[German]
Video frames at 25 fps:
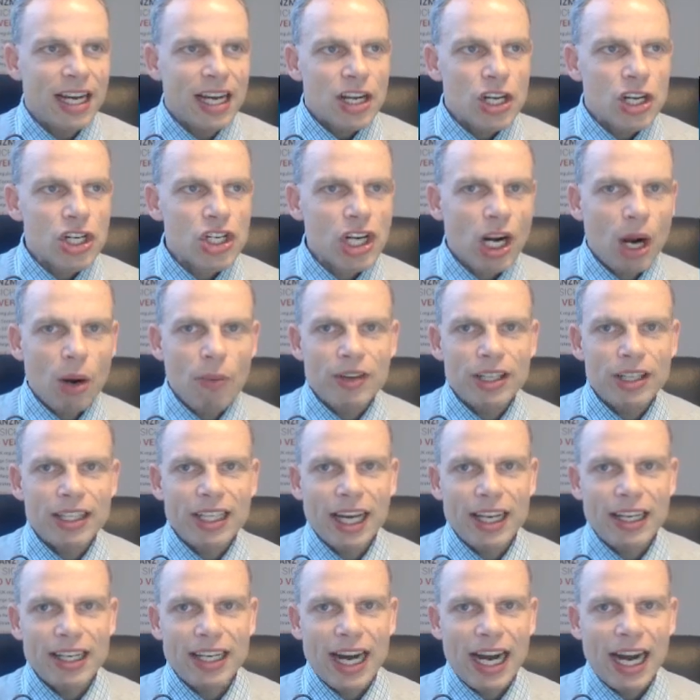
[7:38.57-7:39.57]
Schauen wir
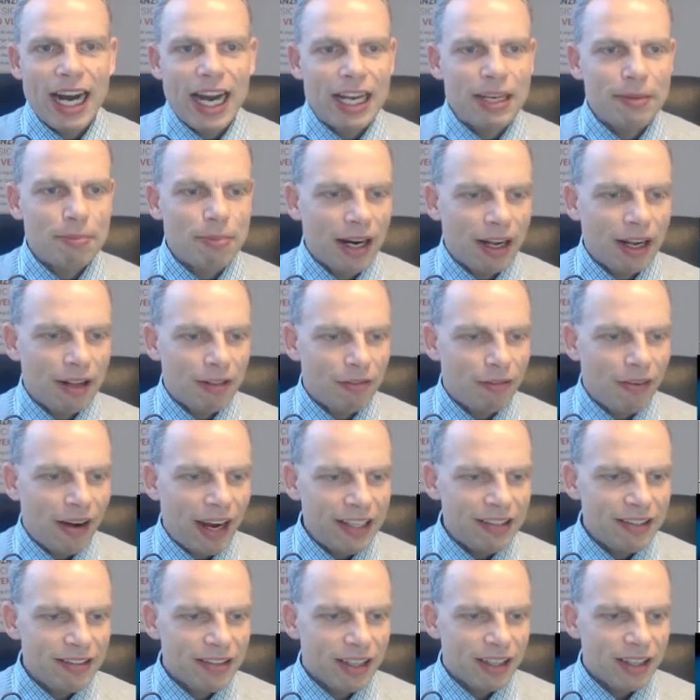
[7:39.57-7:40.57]
dann einmal
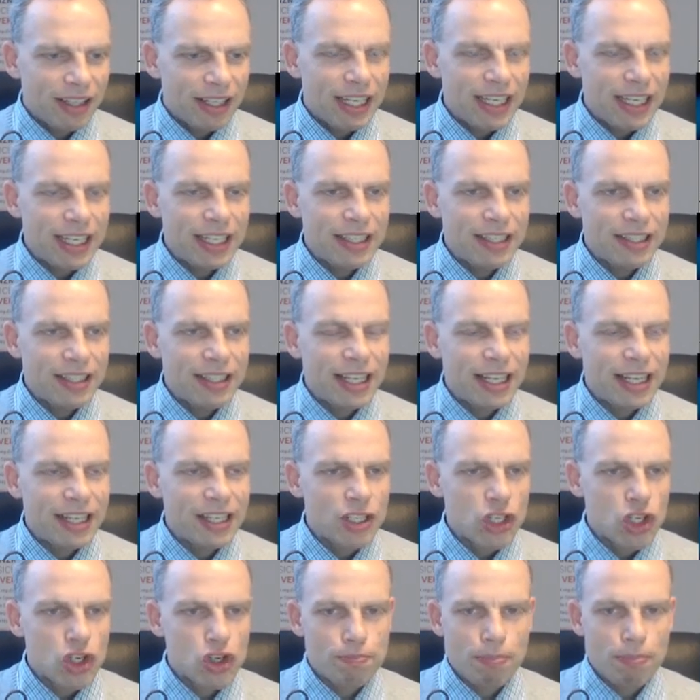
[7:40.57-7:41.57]
weiter in den
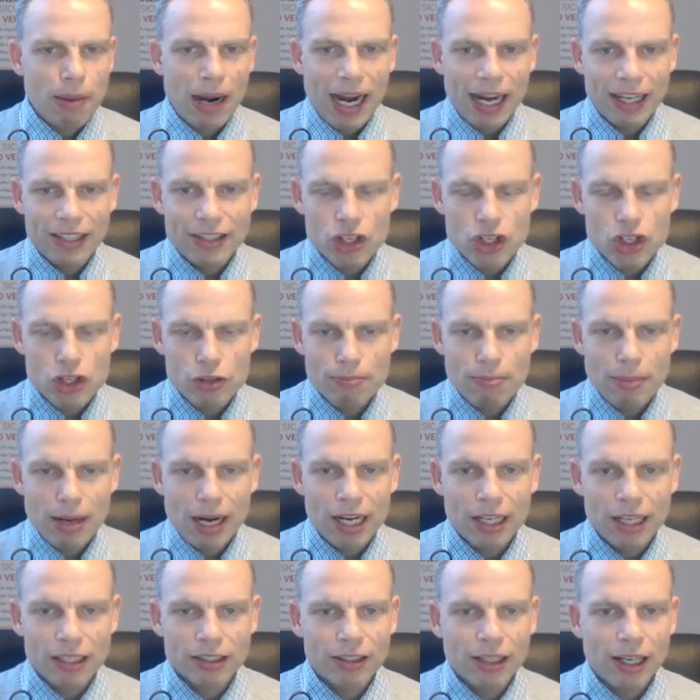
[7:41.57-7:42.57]
spanischen
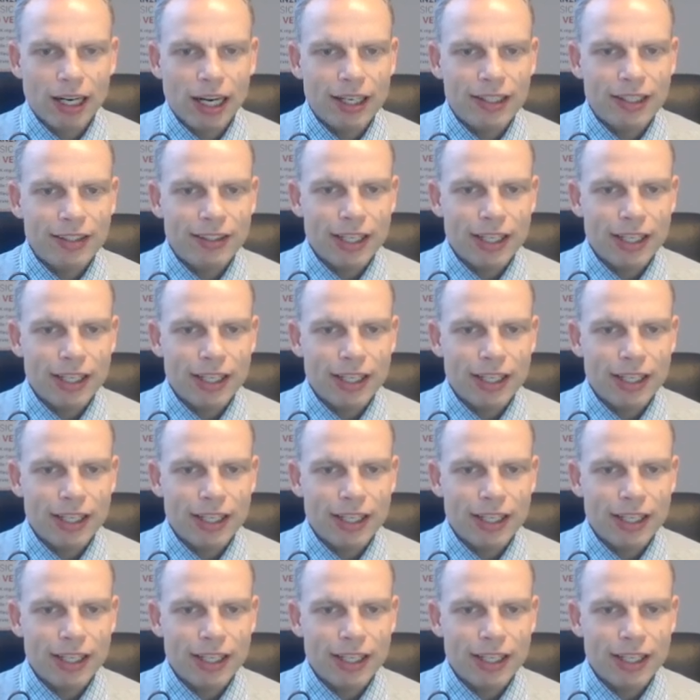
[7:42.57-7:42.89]
Markt rein.